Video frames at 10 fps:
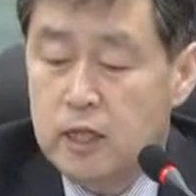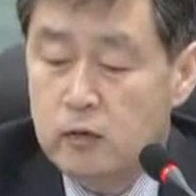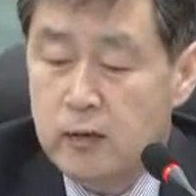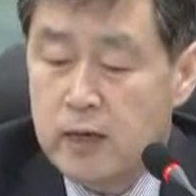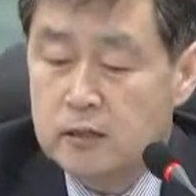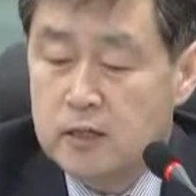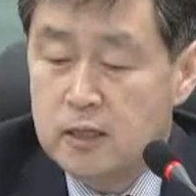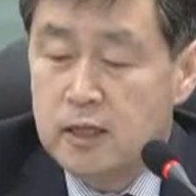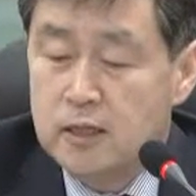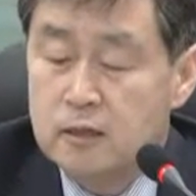내용이
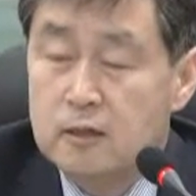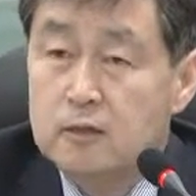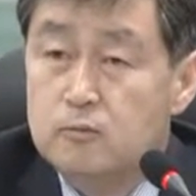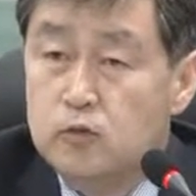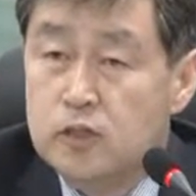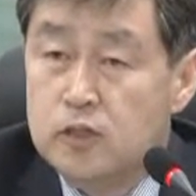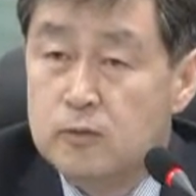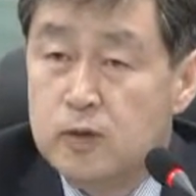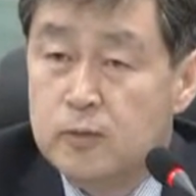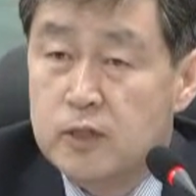확증이 돼야 되는 그런
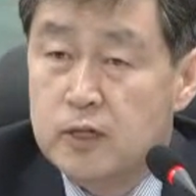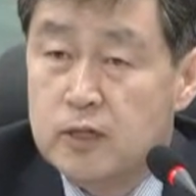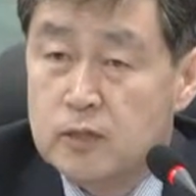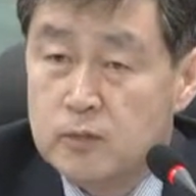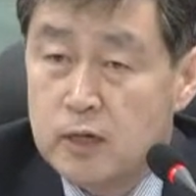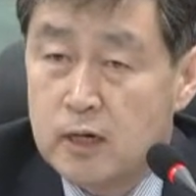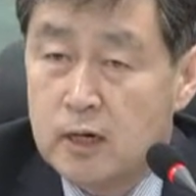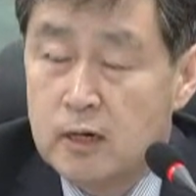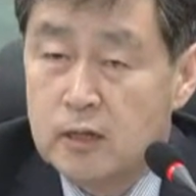문제점이 없지 않아 있습니다.